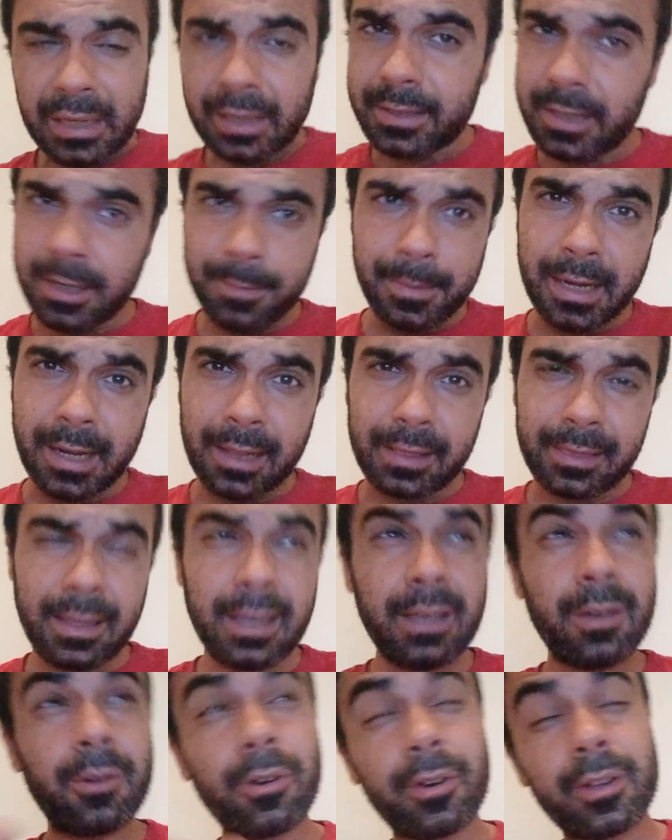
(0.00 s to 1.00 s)
Si bien el
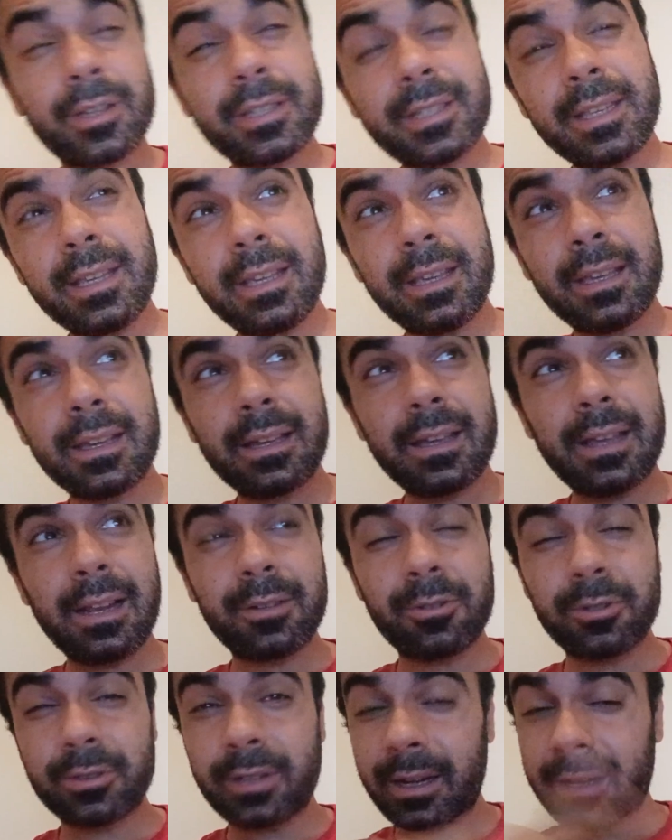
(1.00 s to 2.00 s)
Tico, sí, el
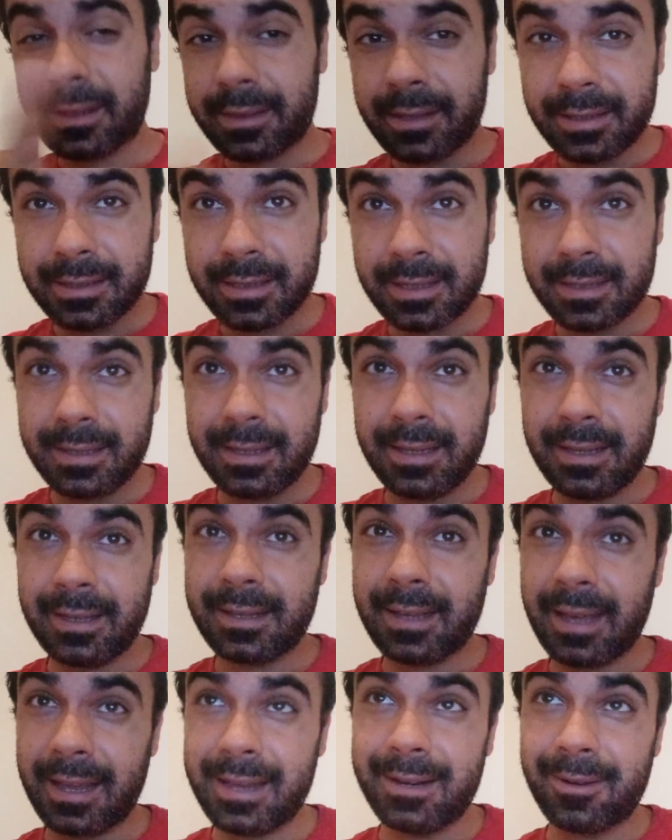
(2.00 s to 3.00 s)
costarricense, sí,
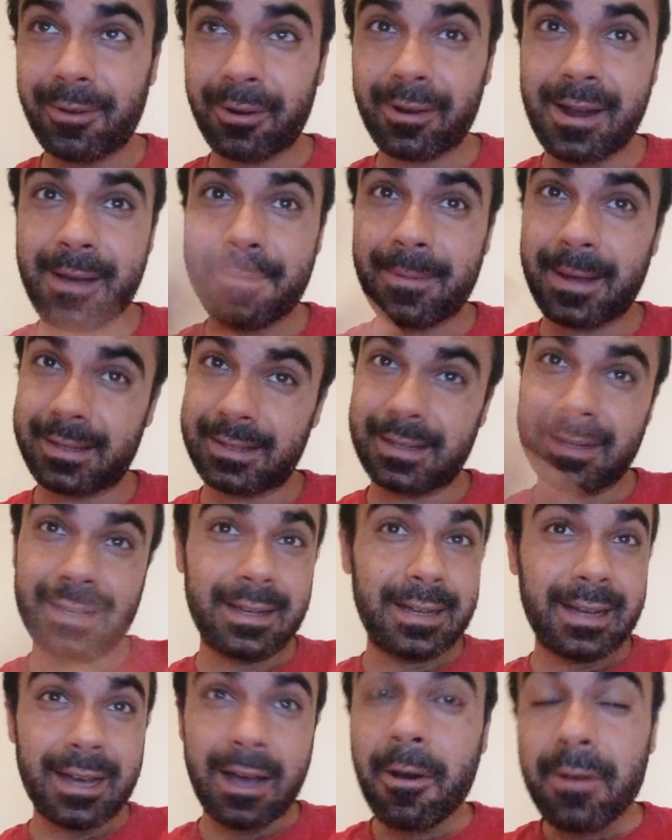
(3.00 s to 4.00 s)
Keylor Navas,
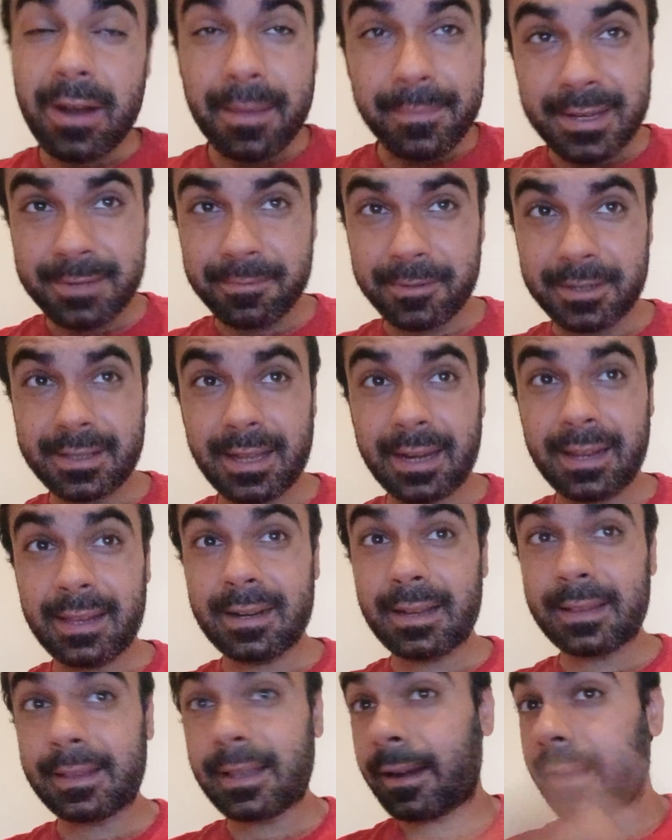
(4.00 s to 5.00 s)
ahora mismo está en
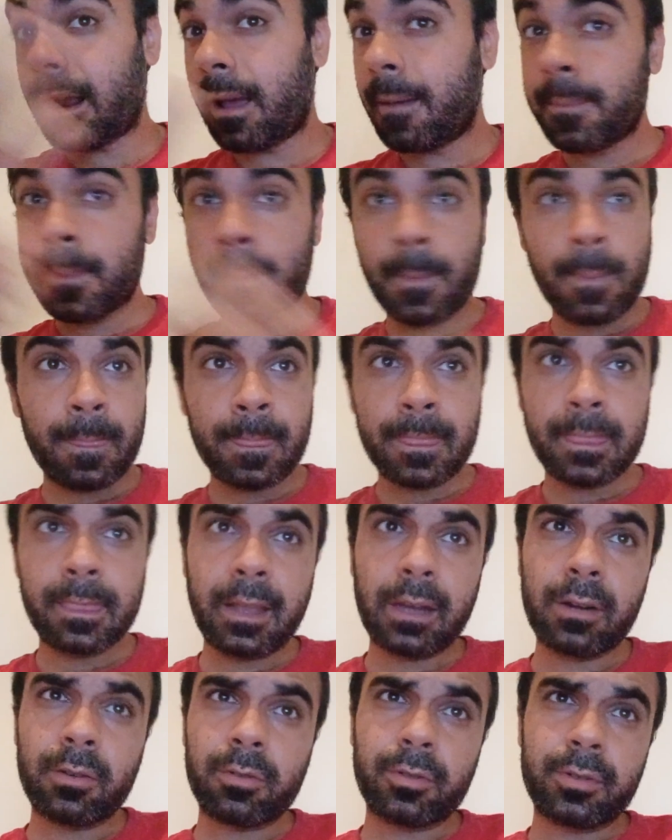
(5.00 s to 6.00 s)
Inglaterra.
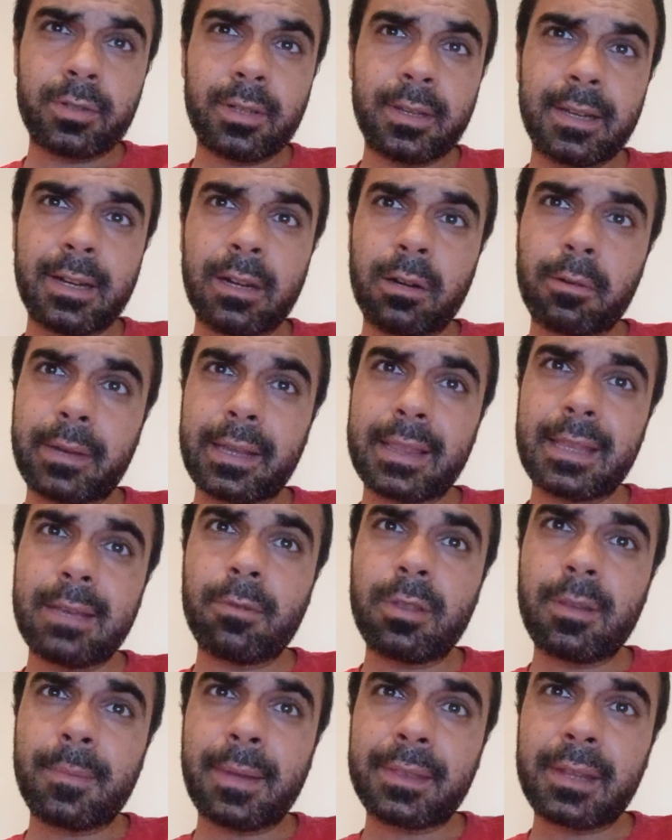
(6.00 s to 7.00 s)
De no conseguir el
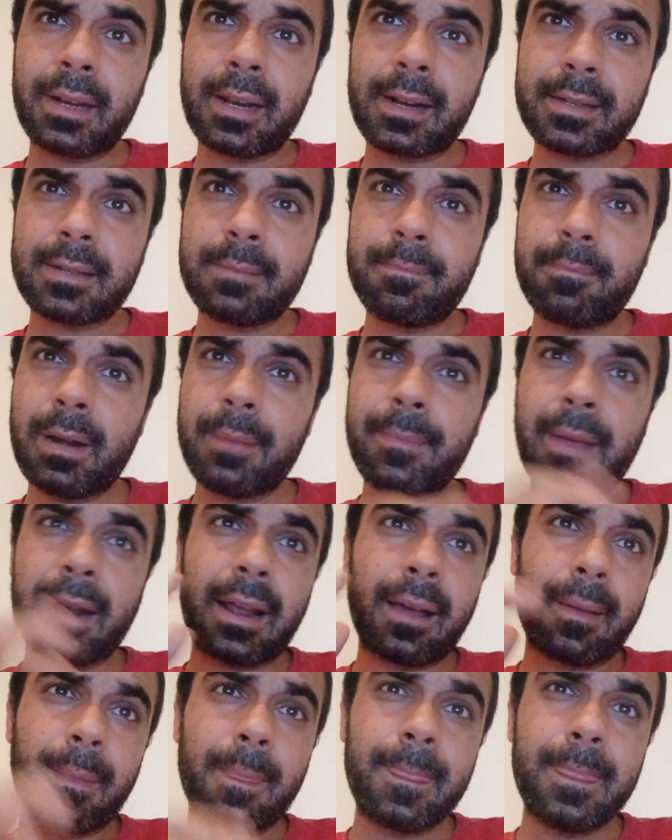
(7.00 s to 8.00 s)
objetivo de mantenerse en
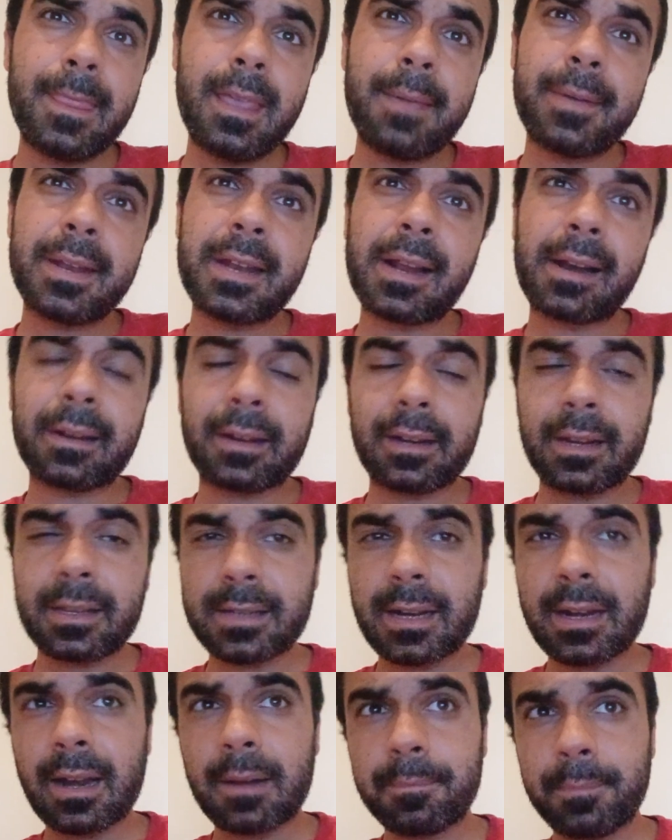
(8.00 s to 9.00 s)
primera, deberá
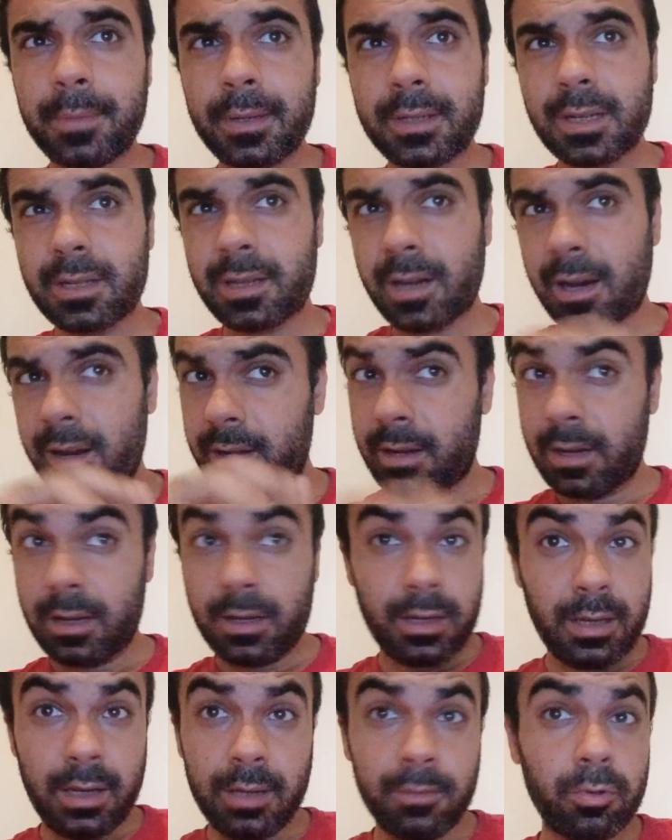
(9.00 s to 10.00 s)
regresar al PSG
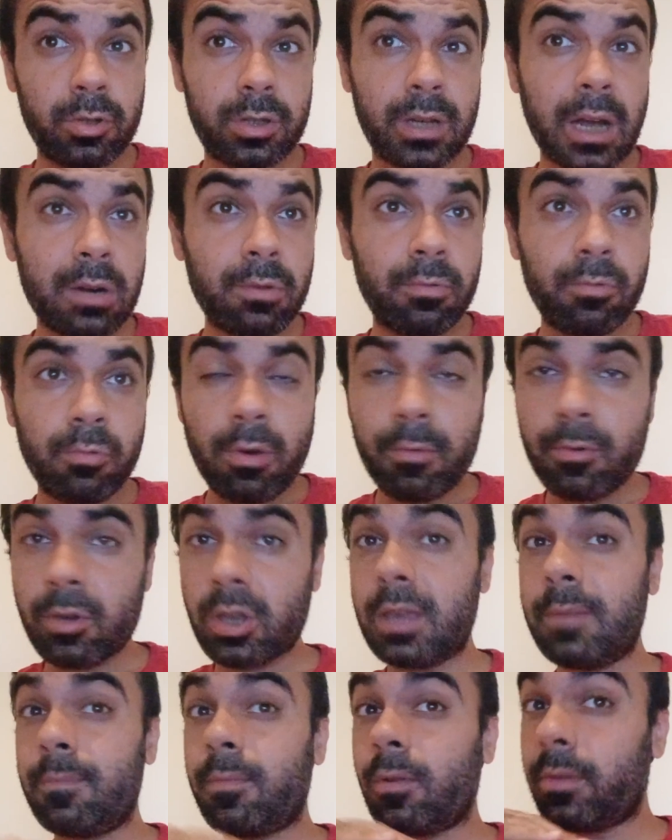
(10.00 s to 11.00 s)
y buscar un nuevo
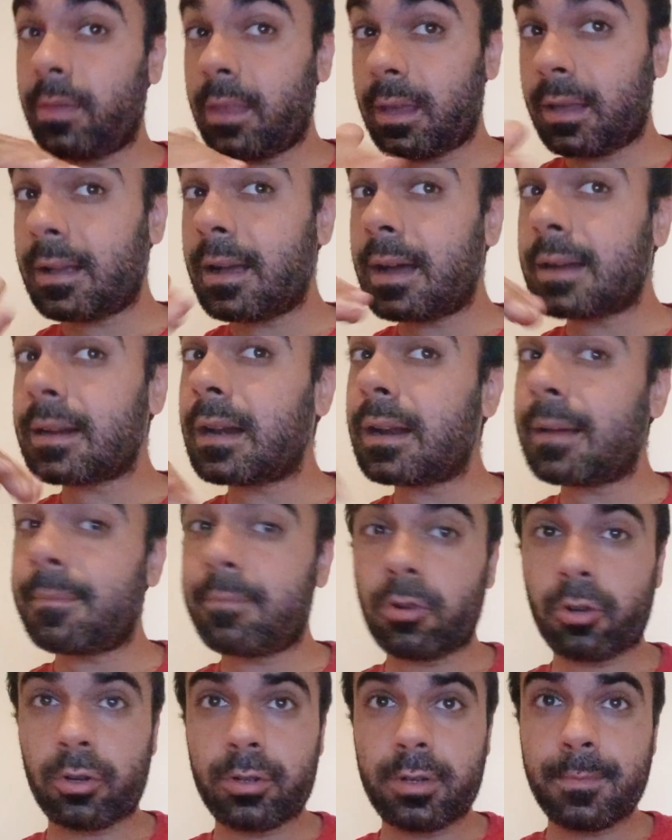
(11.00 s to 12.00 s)
equipo de cara a la
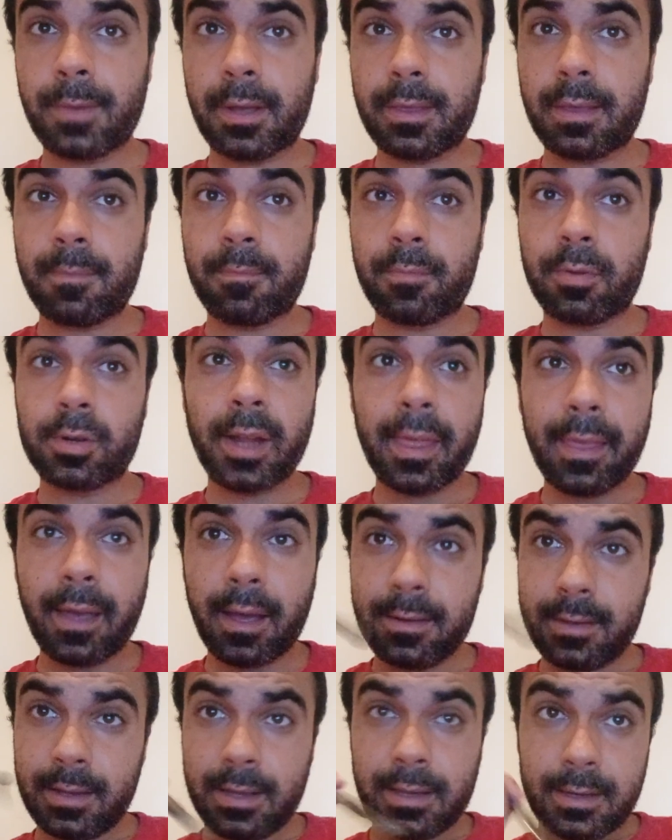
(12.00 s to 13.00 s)
próxima temporada.